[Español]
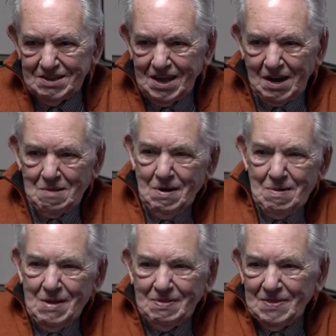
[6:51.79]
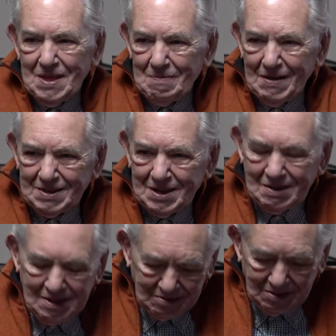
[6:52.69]
terriblemente a
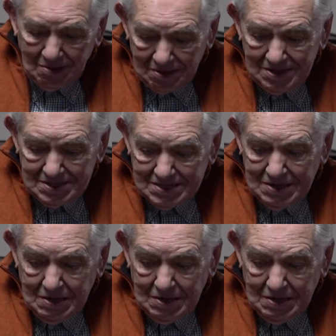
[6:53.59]
partir de entonces.